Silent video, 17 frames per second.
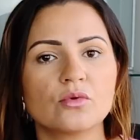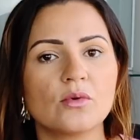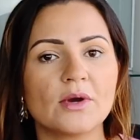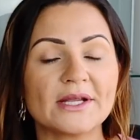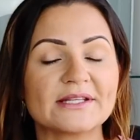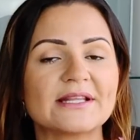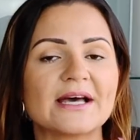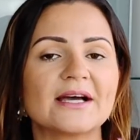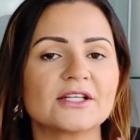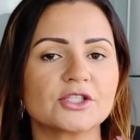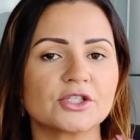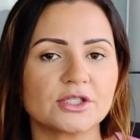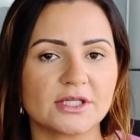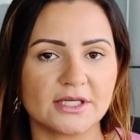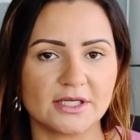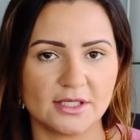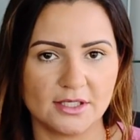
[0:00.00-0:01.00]
com a idade
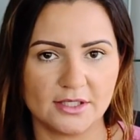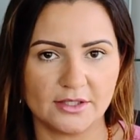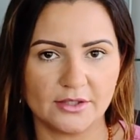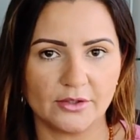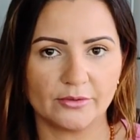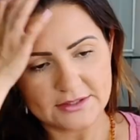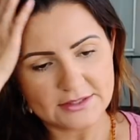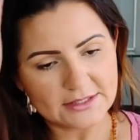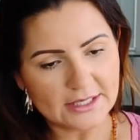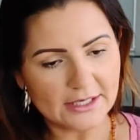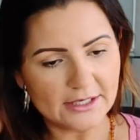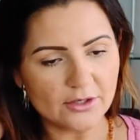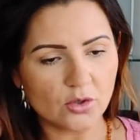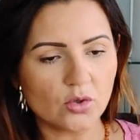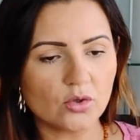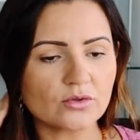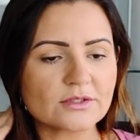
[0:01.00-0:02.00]
dele. Se ele
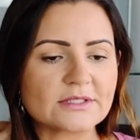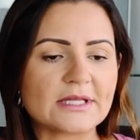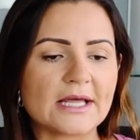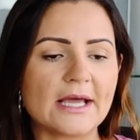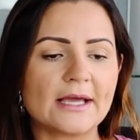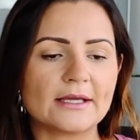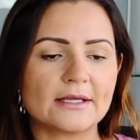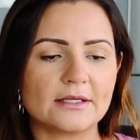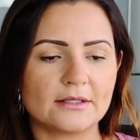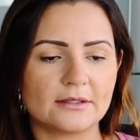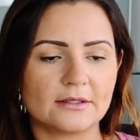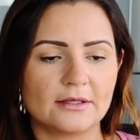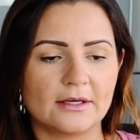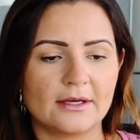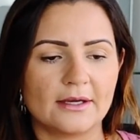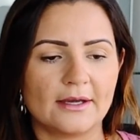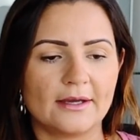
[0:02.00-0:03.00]
consegue
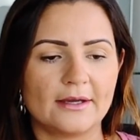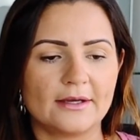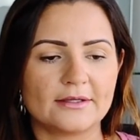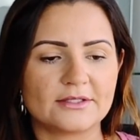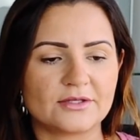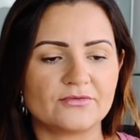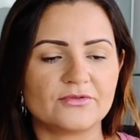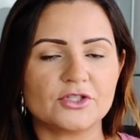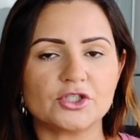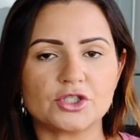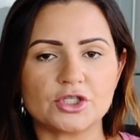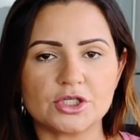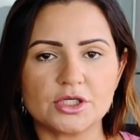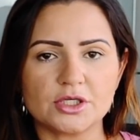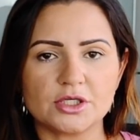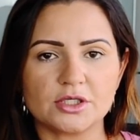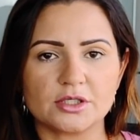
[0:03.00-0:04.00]
é, se
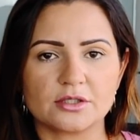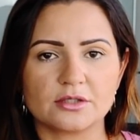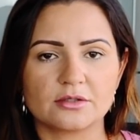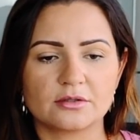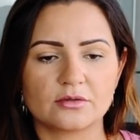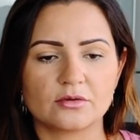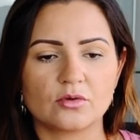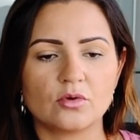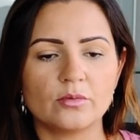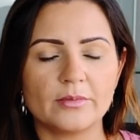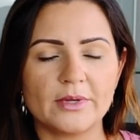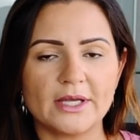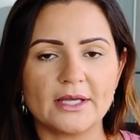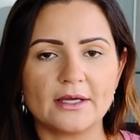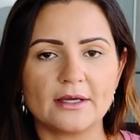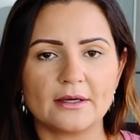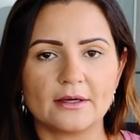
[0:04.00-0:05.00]
vestir,
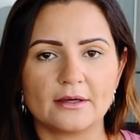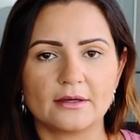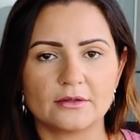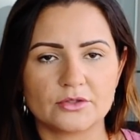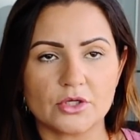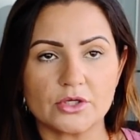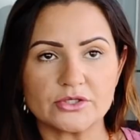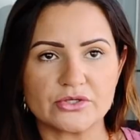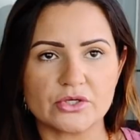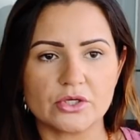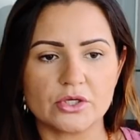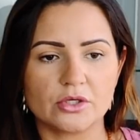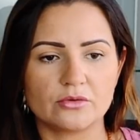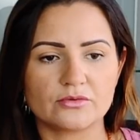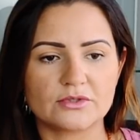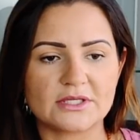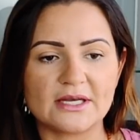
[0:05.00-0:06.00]
comer
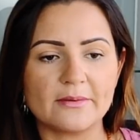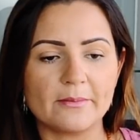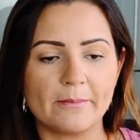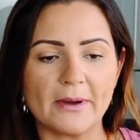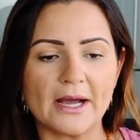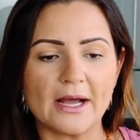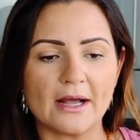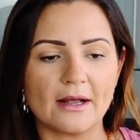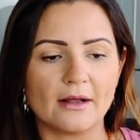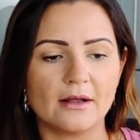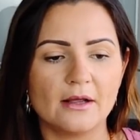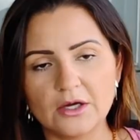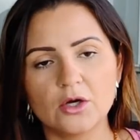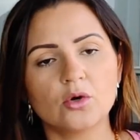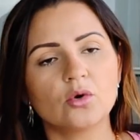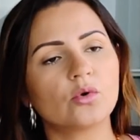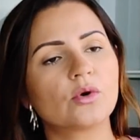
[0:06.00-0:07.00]
sozinho, se limpar,
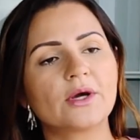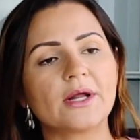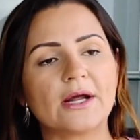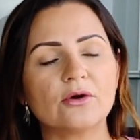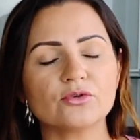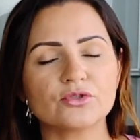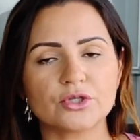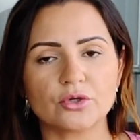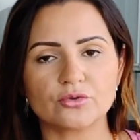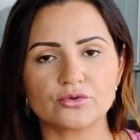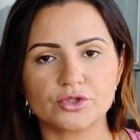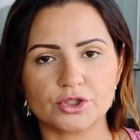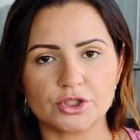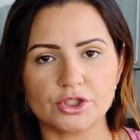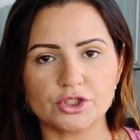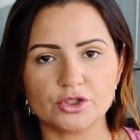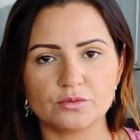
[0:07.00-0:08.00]
o grau de
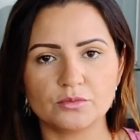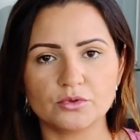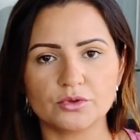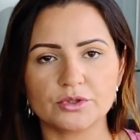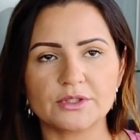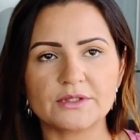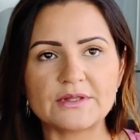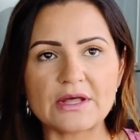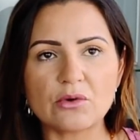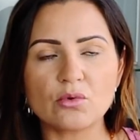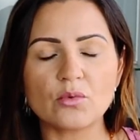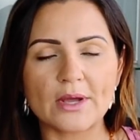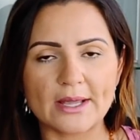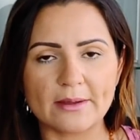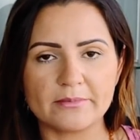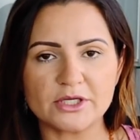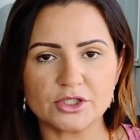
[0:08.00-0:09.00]
autismo não
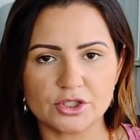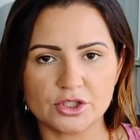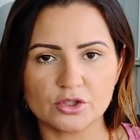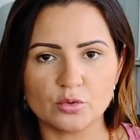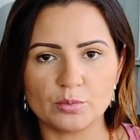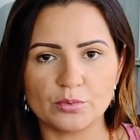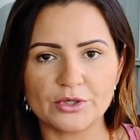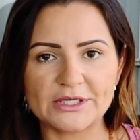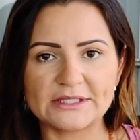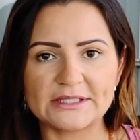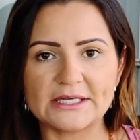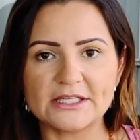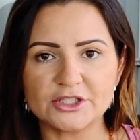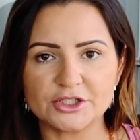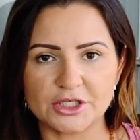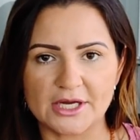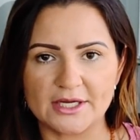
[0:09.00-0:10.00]
é medido por
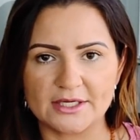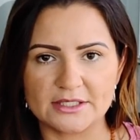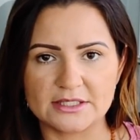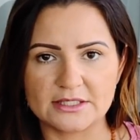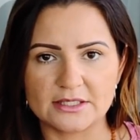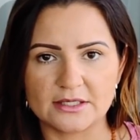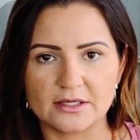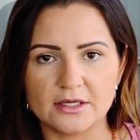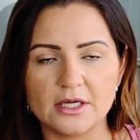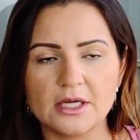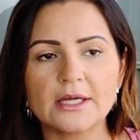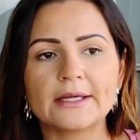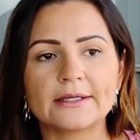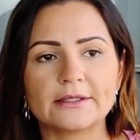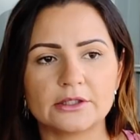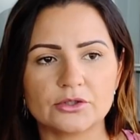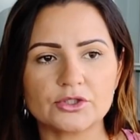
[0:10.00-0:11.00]
inteligência.
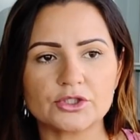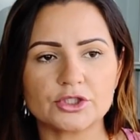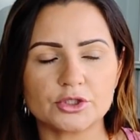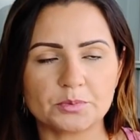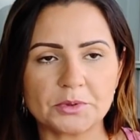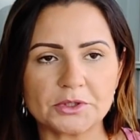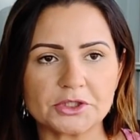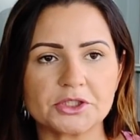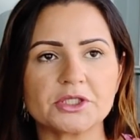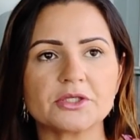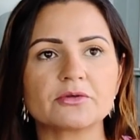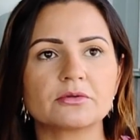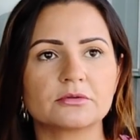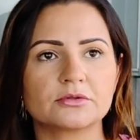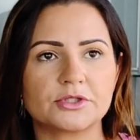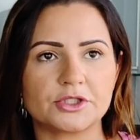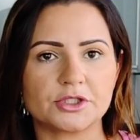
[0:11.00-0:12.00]
Então a gente pode ter um
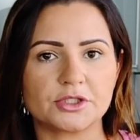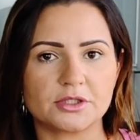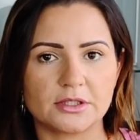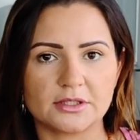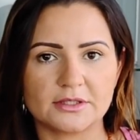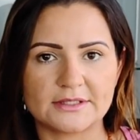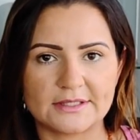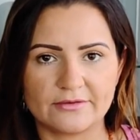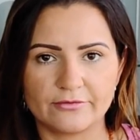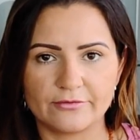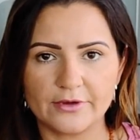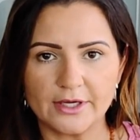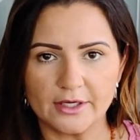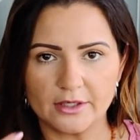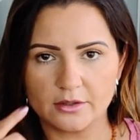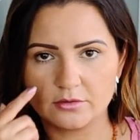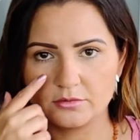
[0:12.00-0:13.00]
autista
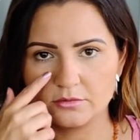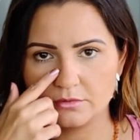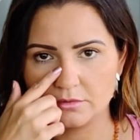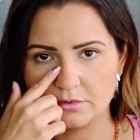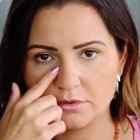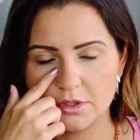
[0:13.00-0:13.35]
severo,